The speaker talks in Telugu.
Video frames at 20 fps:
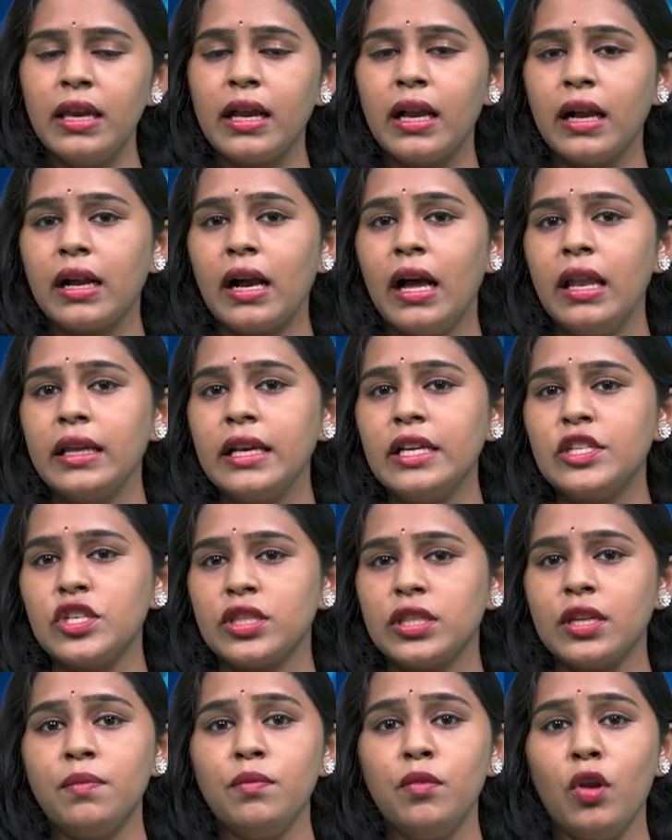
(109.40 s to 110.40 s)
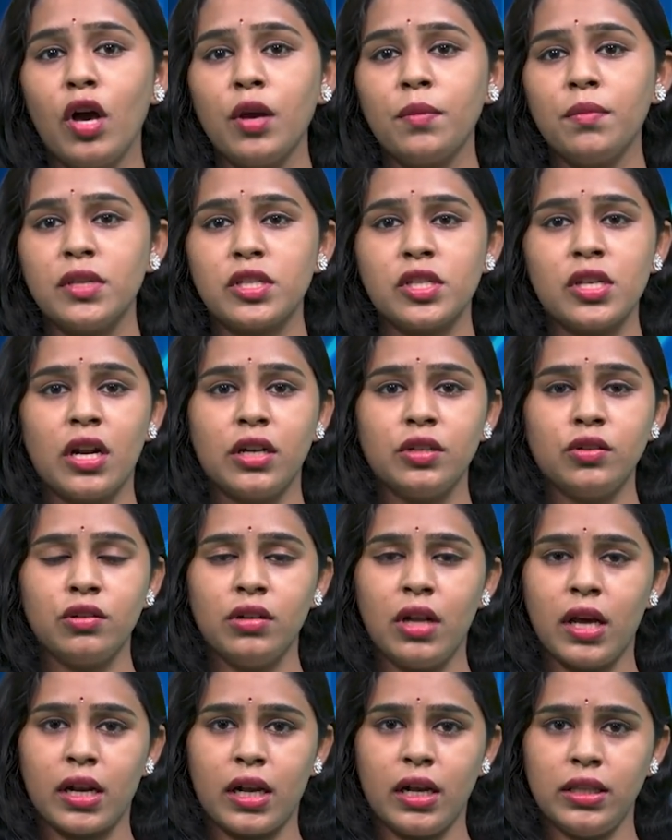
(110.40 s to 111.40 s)
ఇక కల్కి చిత్రం బ్లాక్ బస్టర్
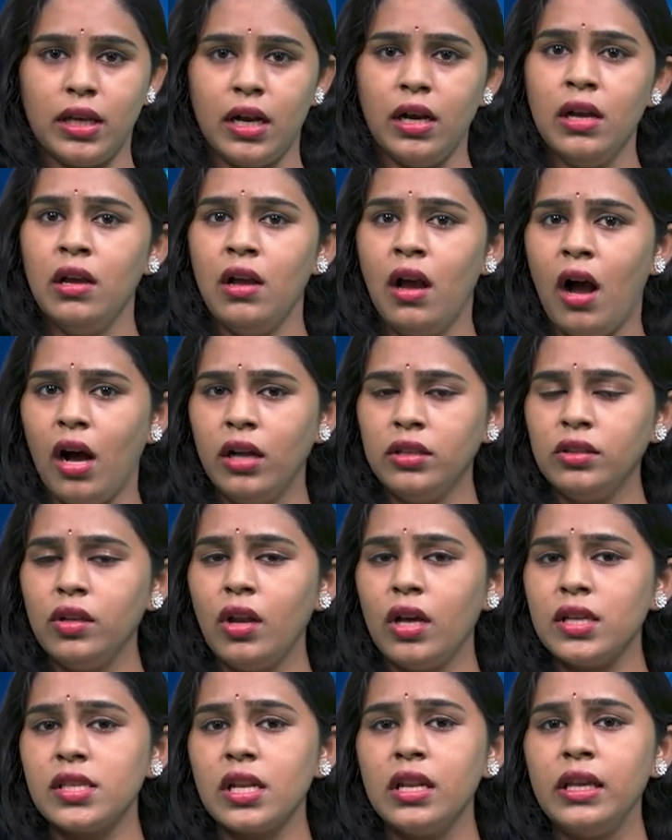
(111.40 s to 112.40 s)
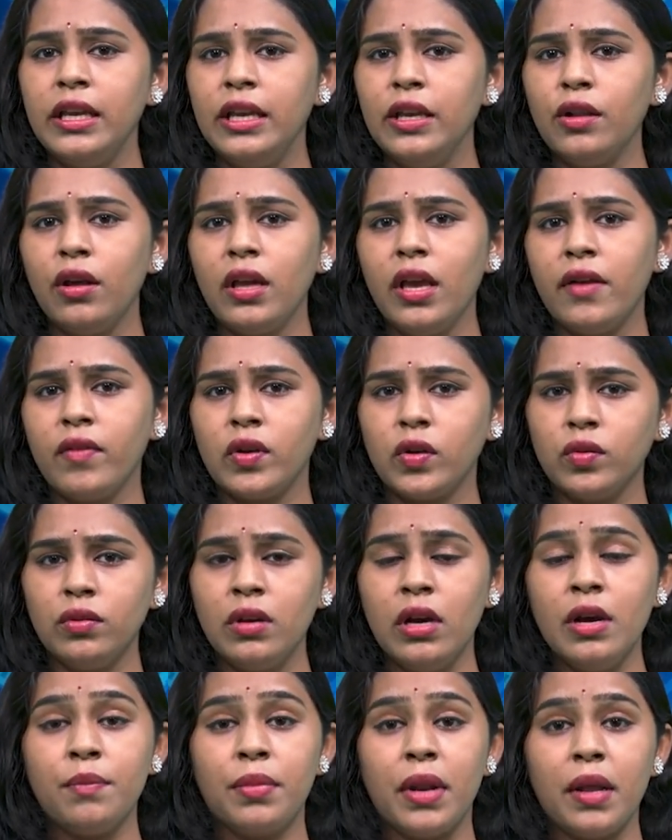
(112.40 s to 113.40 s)
అంటున్నారు కదా అందులో అసలు హీరో ఎవరు
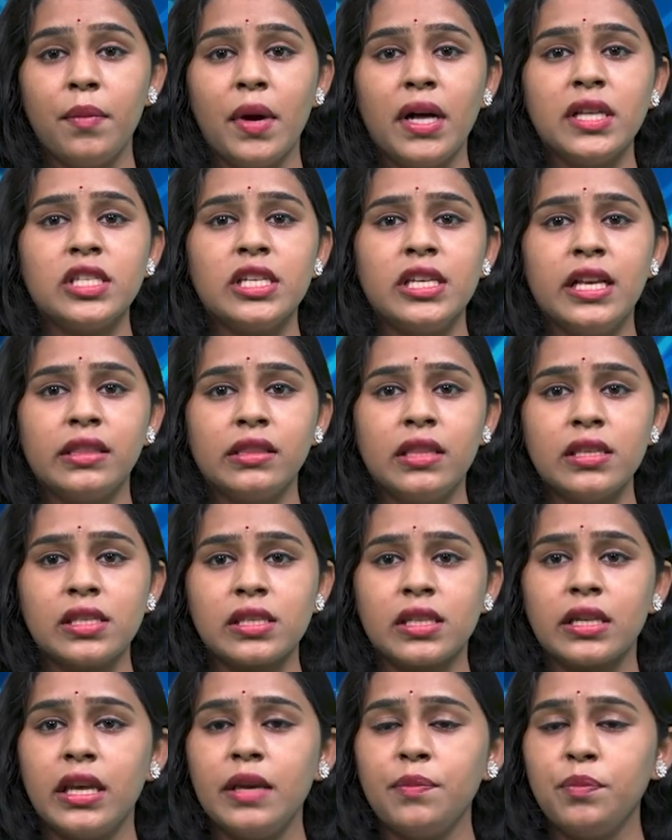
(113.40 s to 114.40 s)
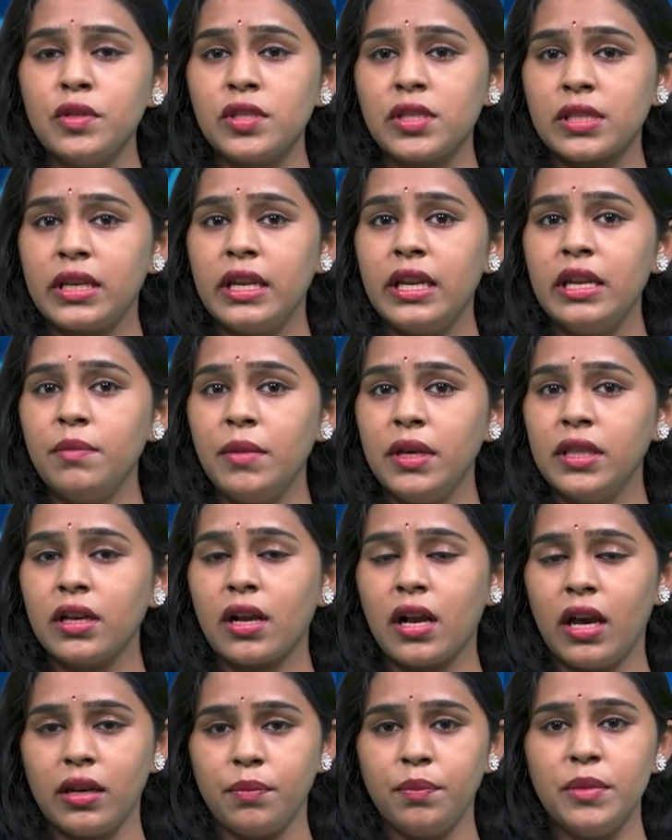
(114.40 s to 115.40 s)
ప్రభాస్ ఎంత స్క్రేప్ స్క్రీన్ మీద
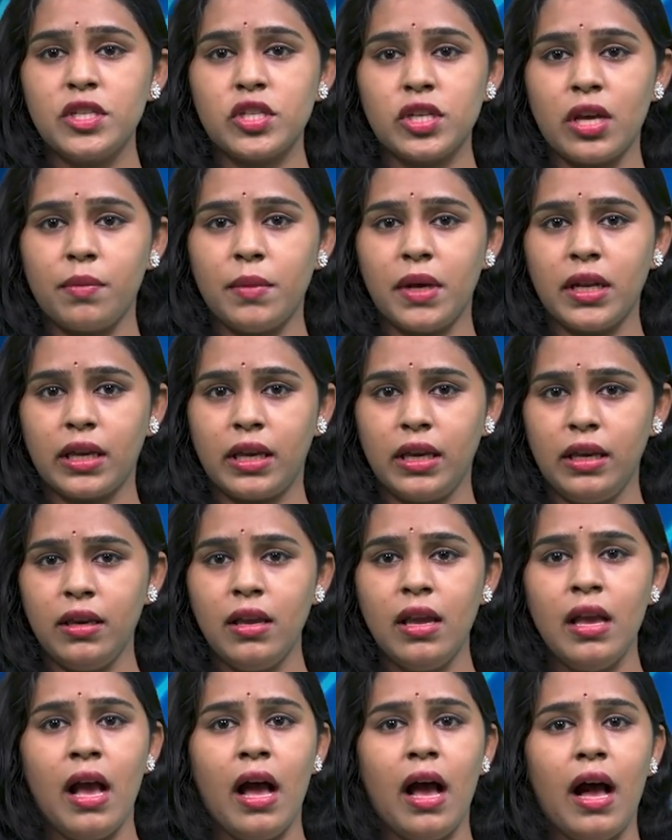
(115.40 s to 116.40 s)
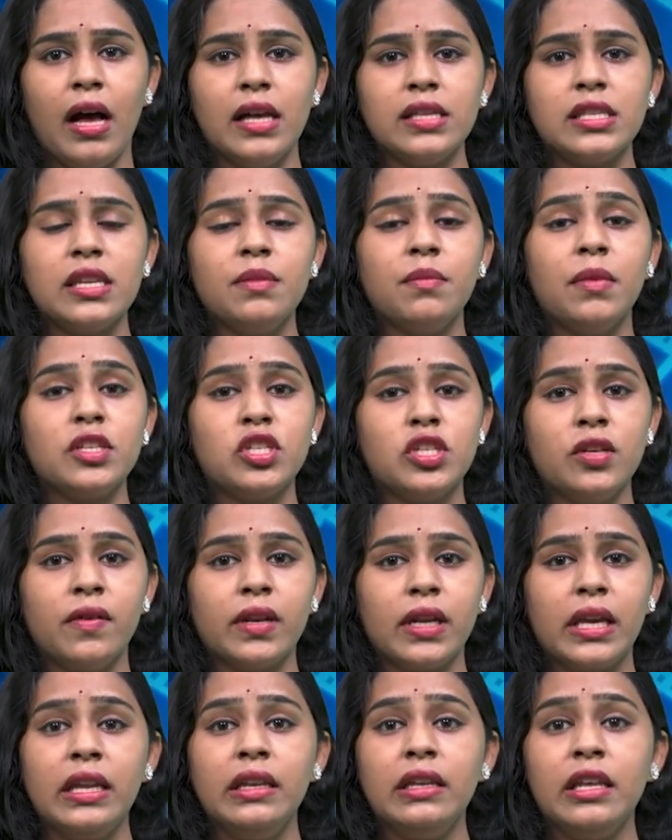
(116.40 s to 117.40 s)
కనిపించారు మనకి ఆ సినిమా
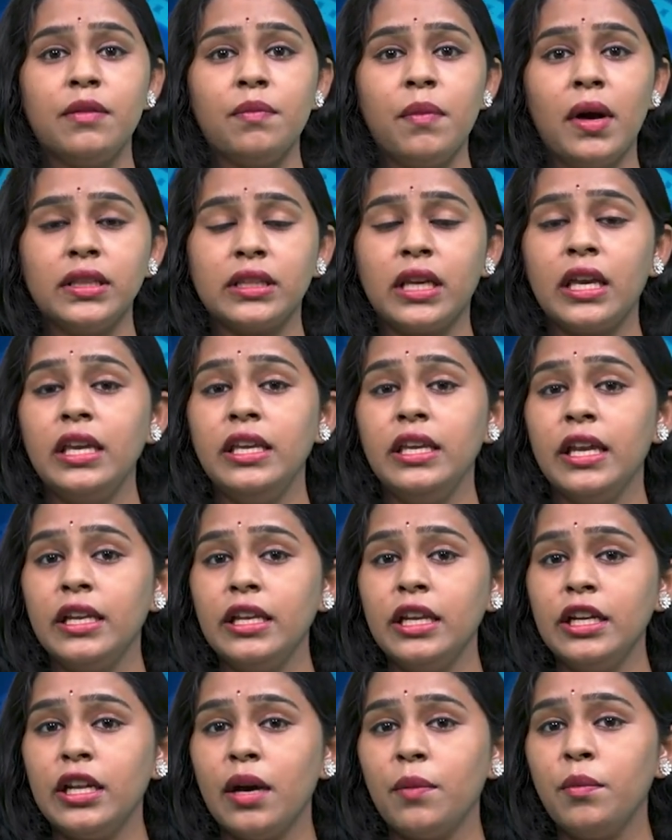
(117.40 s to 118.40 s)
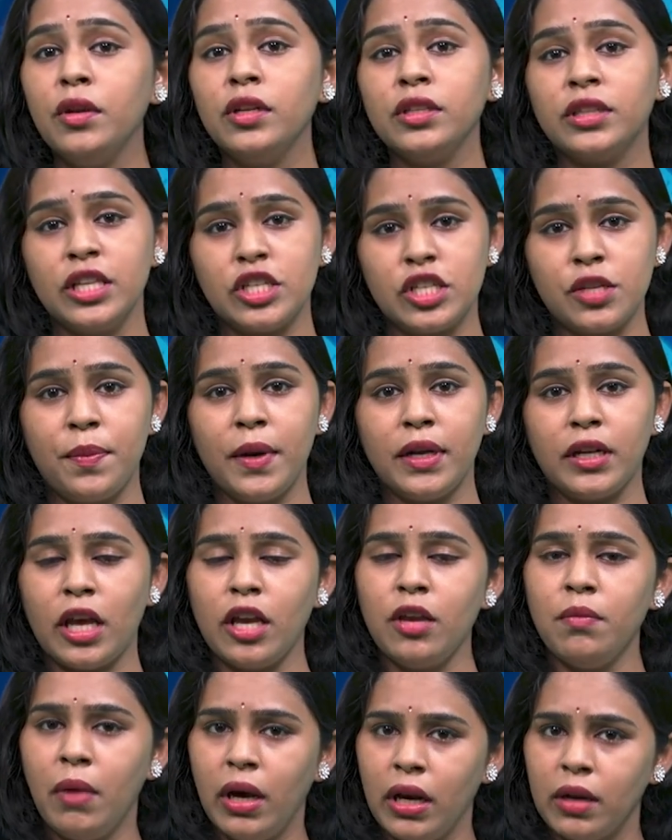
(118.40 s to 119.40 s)
చివరికి నిర్మాతకి ఎన్ని డబ్బులు
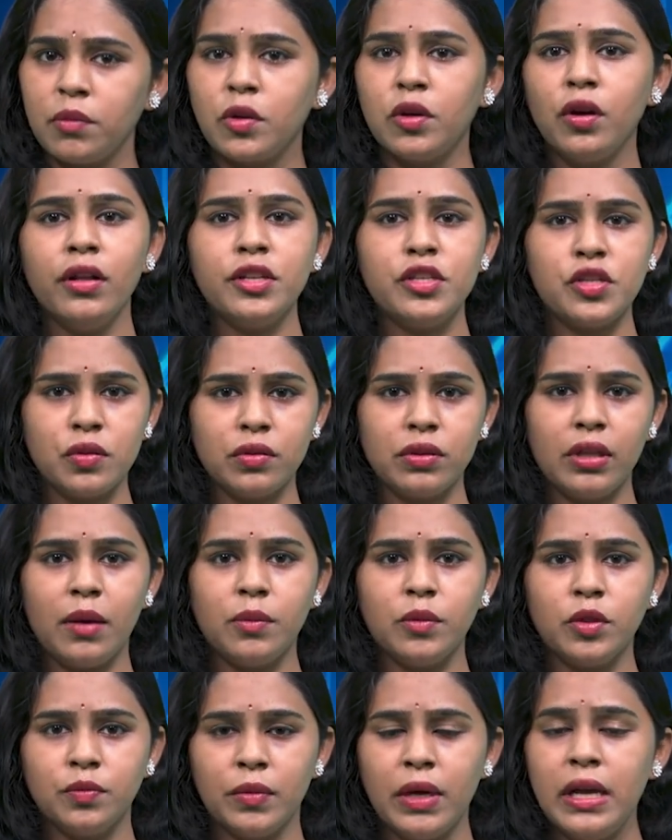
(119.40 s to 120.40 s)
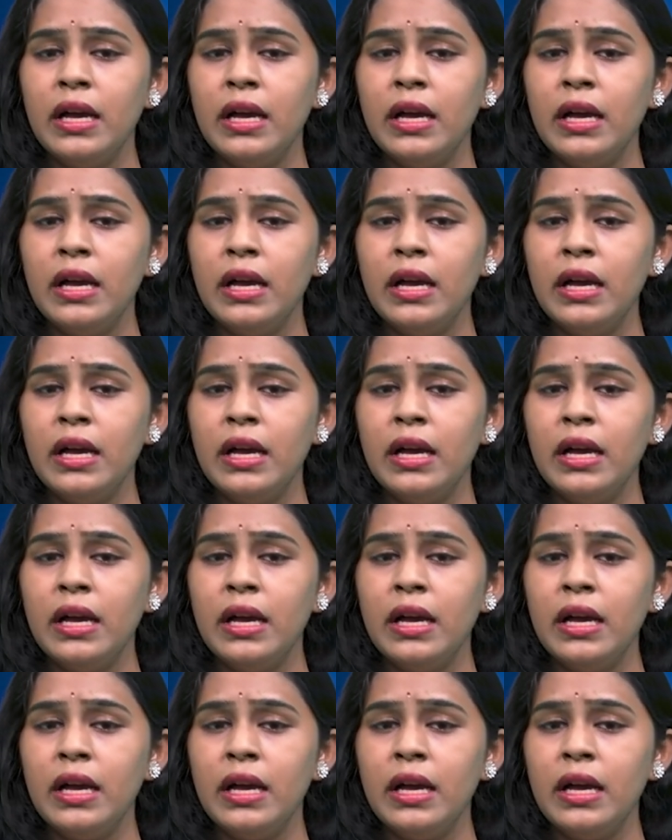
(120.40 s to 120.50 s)
తెచ్చిపెట్టాయో మనం కూడా చూద్దాము